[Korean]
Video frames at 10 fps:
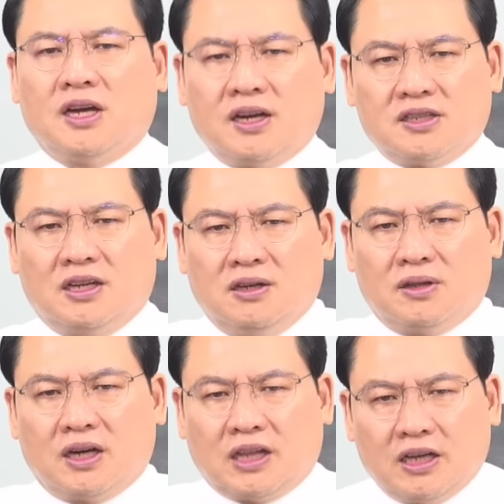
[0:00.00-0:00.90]
하나
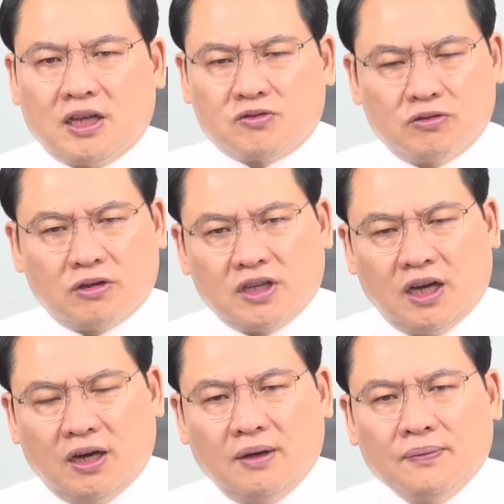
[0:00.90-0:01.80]
살리려다가 당이 다 죽을
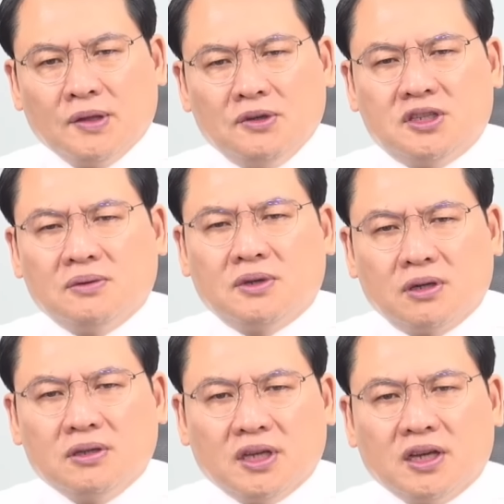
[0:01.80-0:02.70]
거냐? 뭐 지금
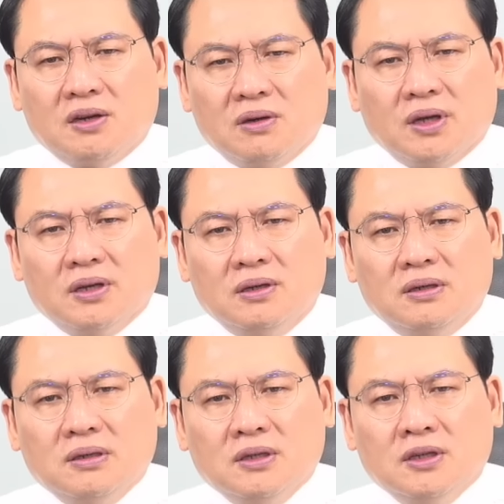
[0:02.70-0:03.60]
그런 얘기하는
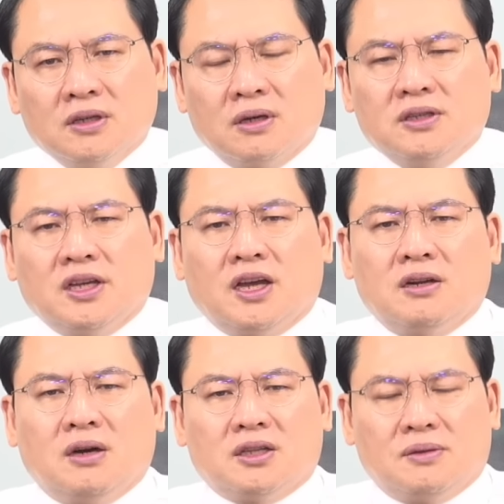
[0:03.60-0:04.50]
거예요. 그런
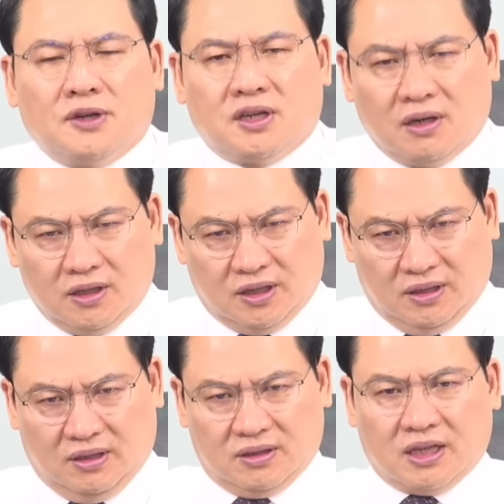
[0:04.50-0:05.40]
얘기하는 것 같으면 그럴
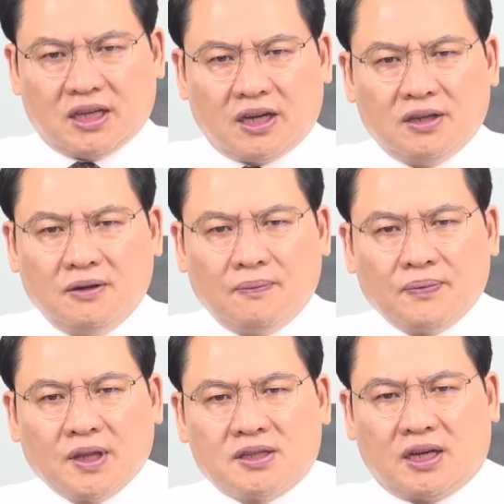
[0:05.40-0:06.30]
듯하잖아요.
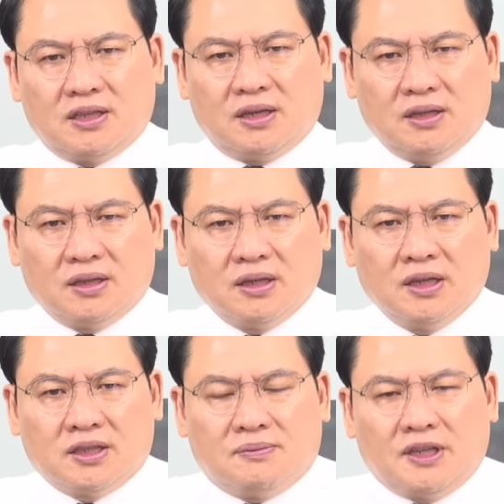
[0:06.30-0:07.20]
자기들은
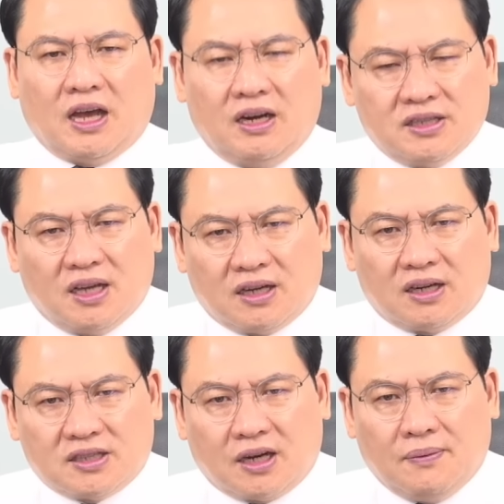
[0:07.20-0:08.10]
정말 당을
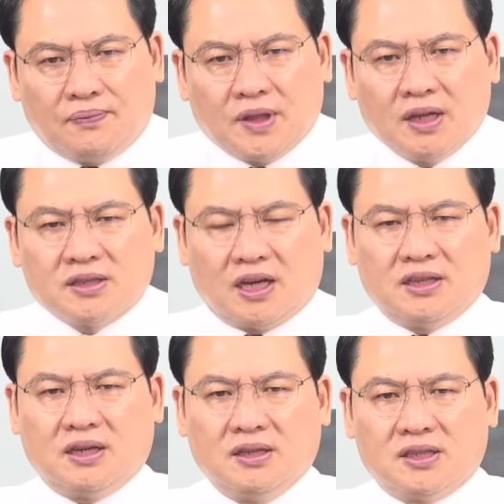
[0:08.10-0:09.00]
생각하는 사람,
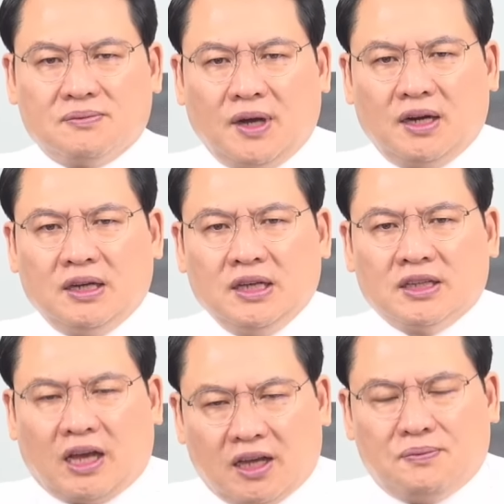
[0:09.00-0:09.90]
자기들은 정말
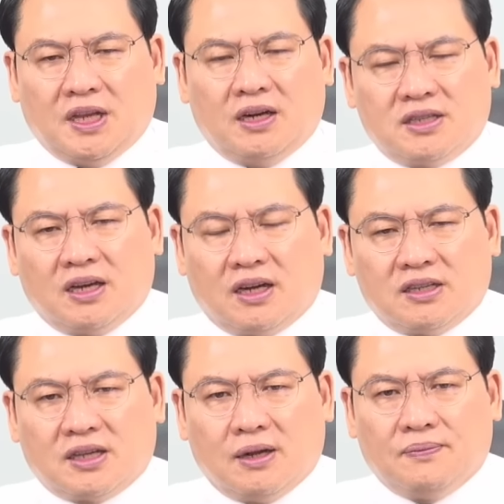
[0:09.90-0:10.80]
당의 미래를
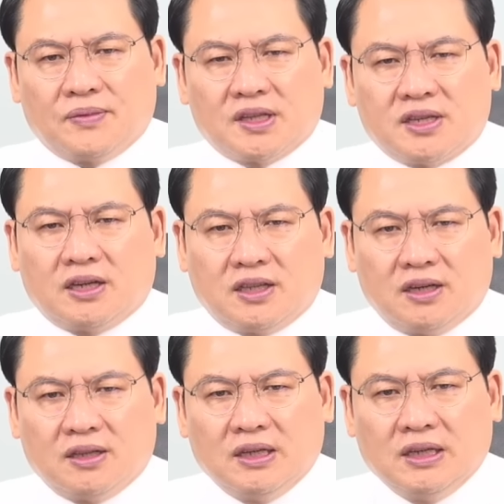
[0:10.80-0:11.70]
생각하는 사람,
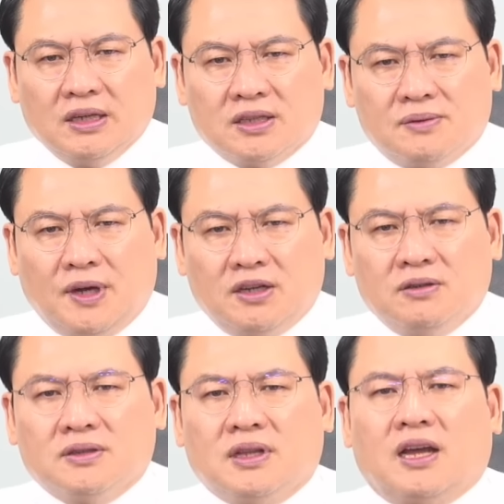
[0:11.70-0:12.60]
자기들은 정말
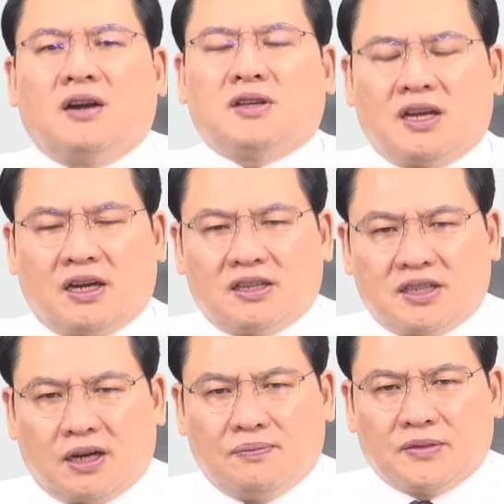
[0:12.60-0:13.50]
나라를 생각하는
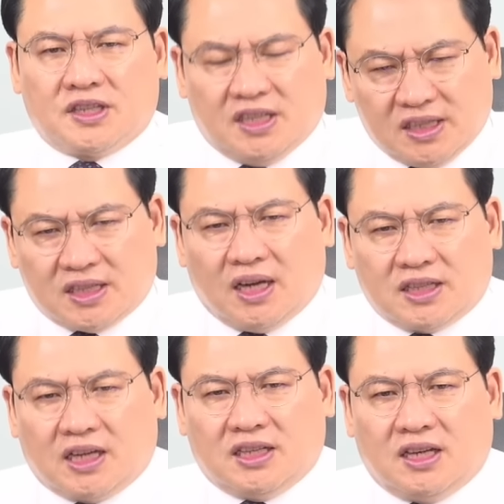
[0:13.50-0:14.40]
사람, 진짜
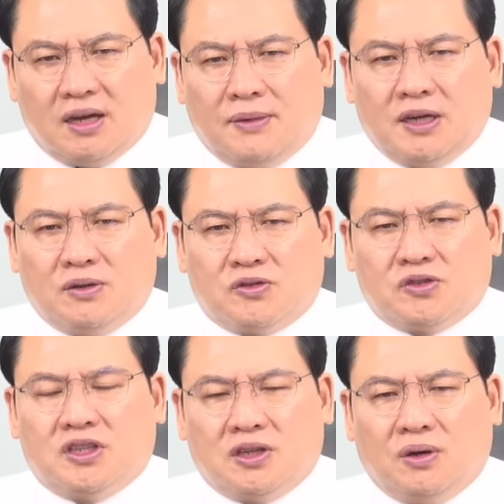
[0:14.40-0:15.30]
자기들이야말로
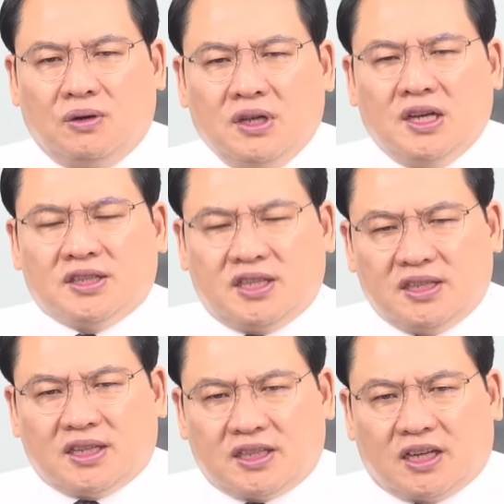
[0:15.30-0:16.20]
충신이고,
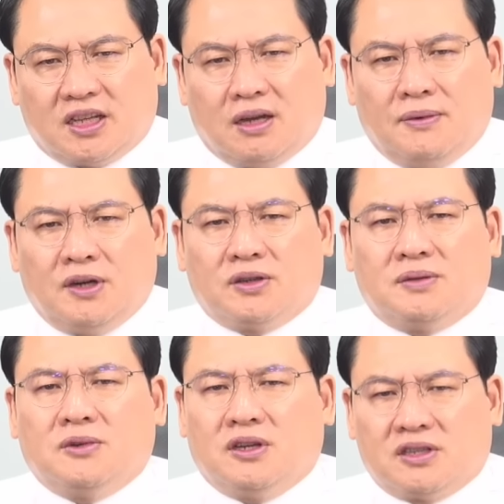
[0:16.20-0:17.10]
진짜 자기들이야말로
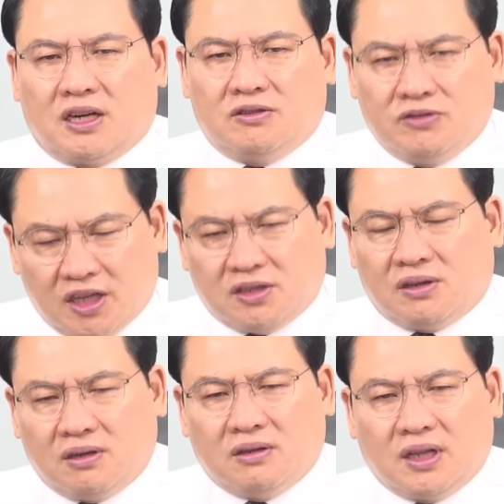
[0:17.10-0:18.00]
김건희 여사를 위해서
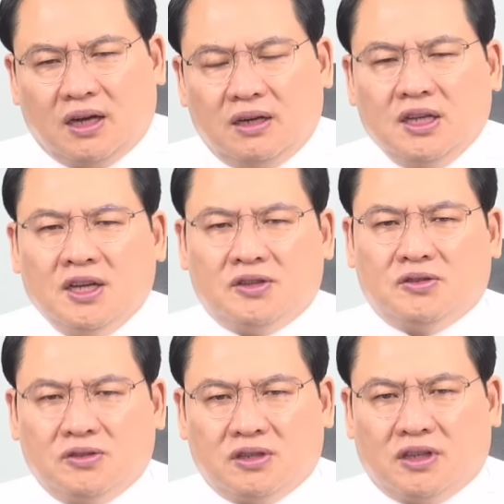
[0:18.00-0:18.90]
그러는 거다.
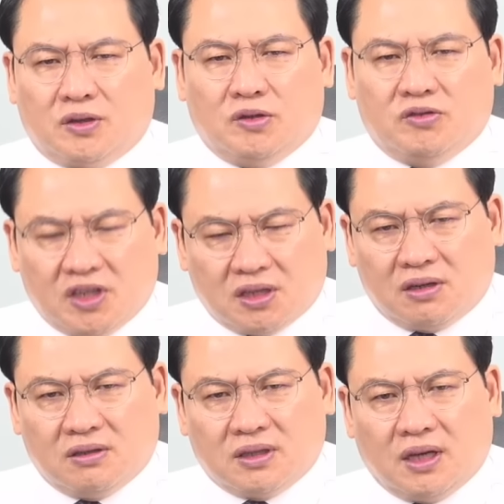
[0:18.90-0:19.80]
윤석열 대통령을 위해서
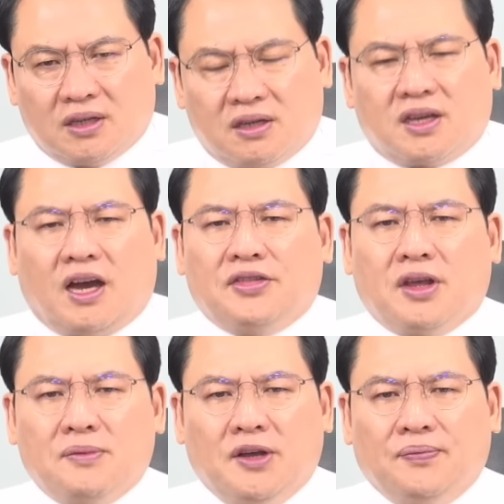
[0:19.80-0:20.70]
그러는 거다. 그렇게 안
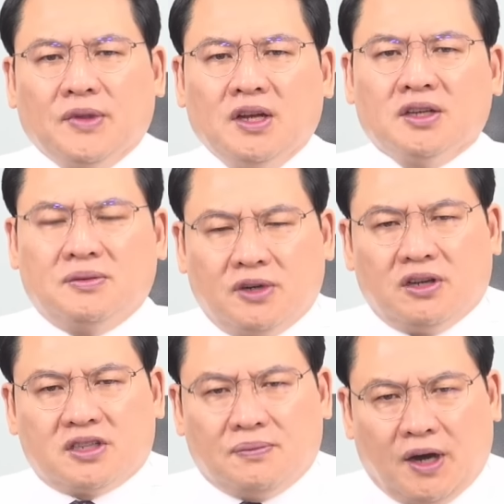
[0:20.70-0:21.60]
되면 김건희
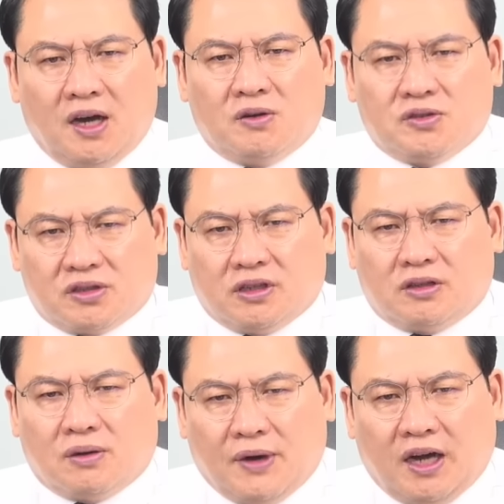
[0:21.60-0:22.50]
여사 망하고 윤석열
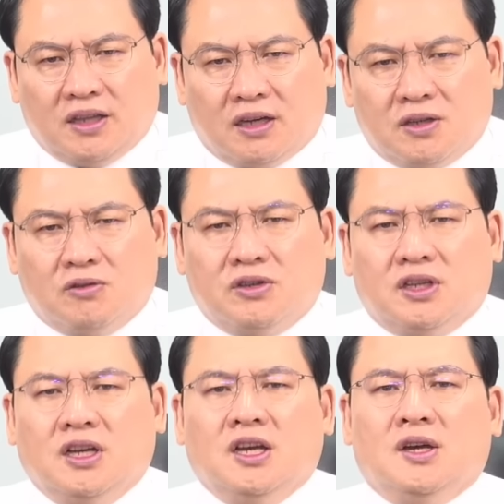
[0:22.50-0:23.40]
대통령 망한다. 그리고
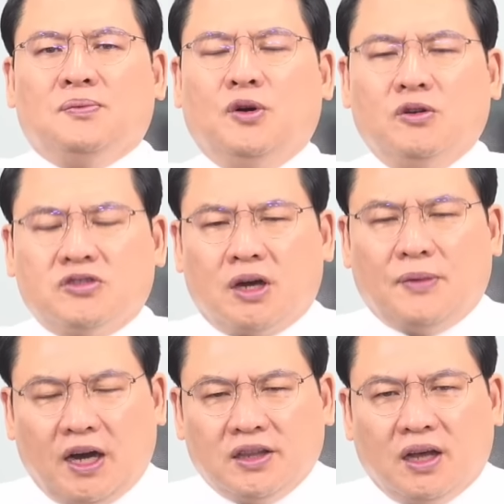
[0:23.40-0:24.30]
우리 보수가
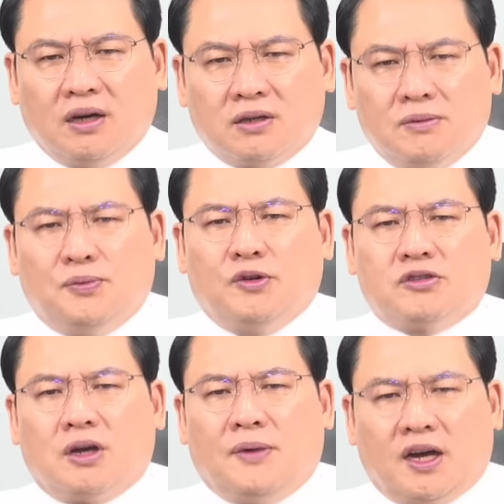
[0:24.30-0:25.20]
망한다. 그러면
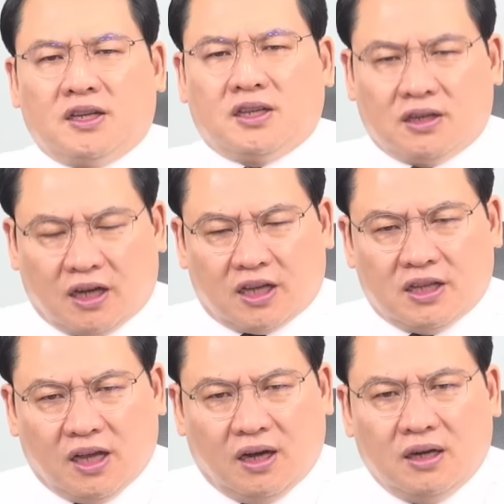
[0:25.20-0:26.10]
보수가 망하는 길을
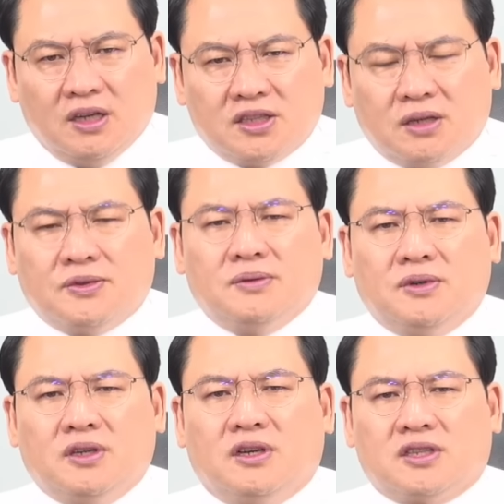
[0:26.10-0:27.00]
가겠느냐? 지금
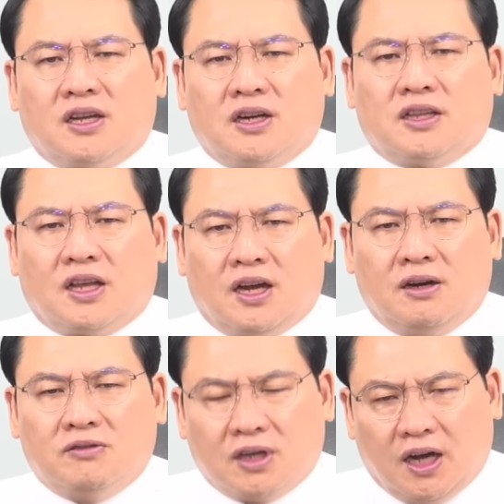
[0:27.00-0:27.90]
김건희 여사를 갖다가
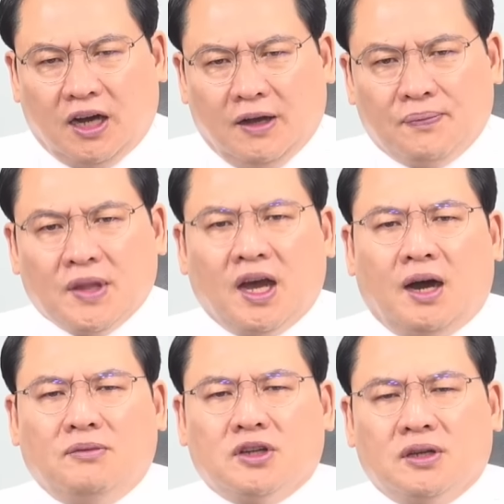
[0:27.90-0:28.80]
우리가
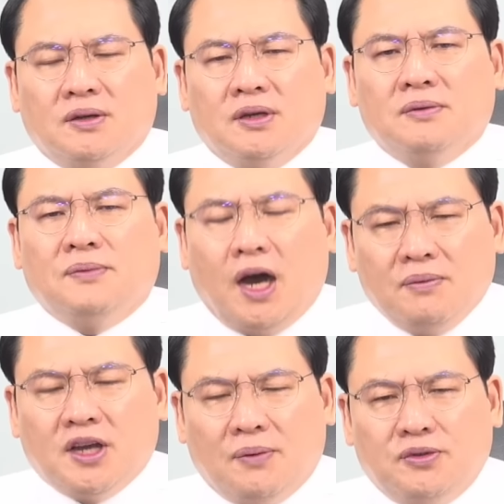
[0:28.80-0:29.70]
아무리
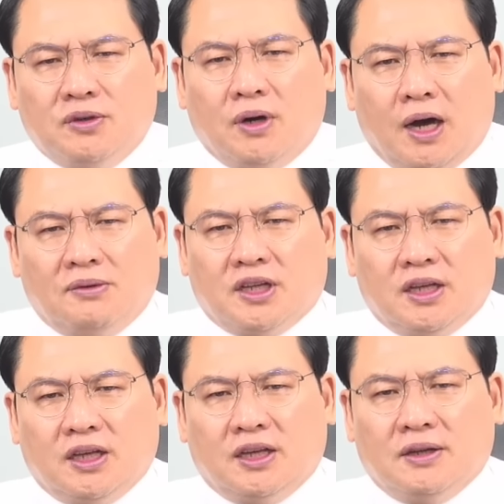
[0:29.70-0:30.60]
마음이 아프고
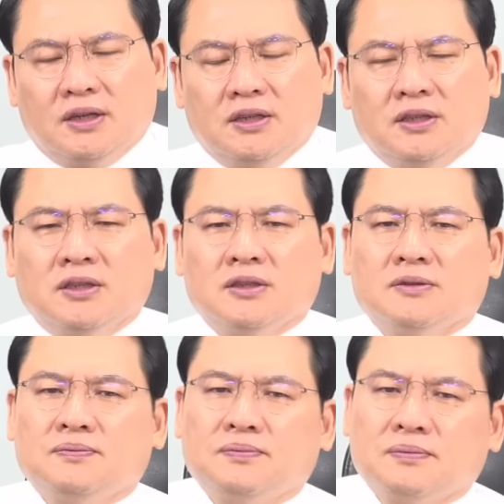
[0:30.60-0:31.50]
아무리
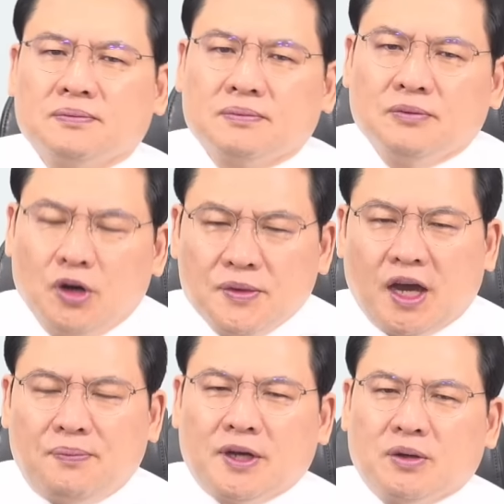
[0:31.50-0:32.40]
몸이
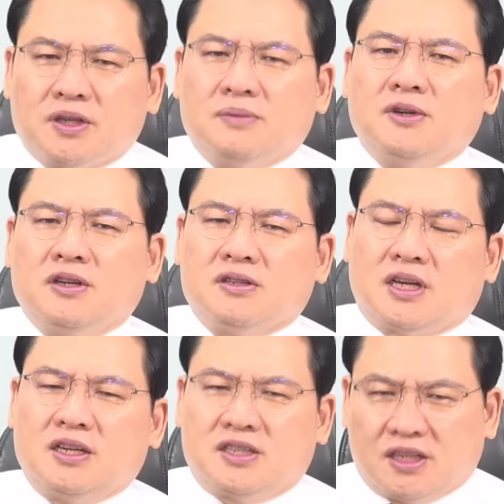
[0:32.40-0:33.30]
아파도 김건희
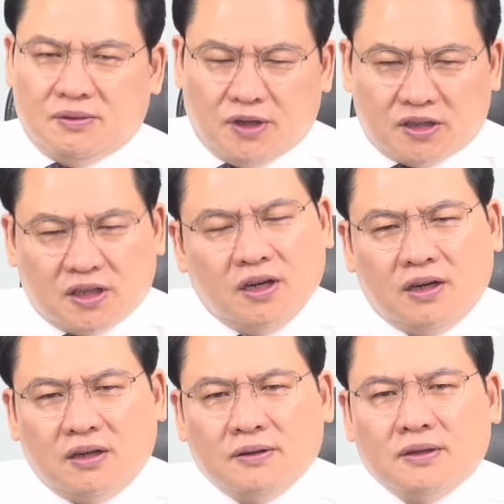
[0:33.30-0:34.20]
여사를 지금
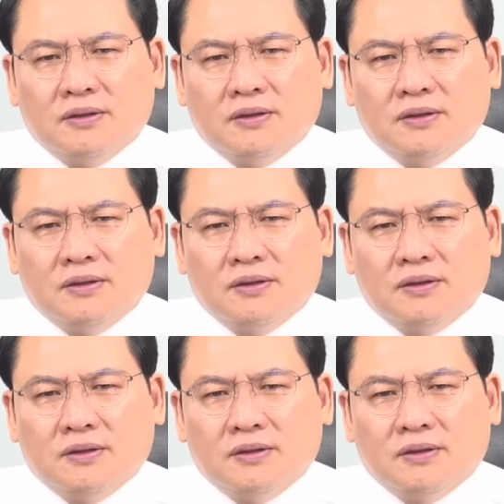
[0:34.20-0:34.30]
여기서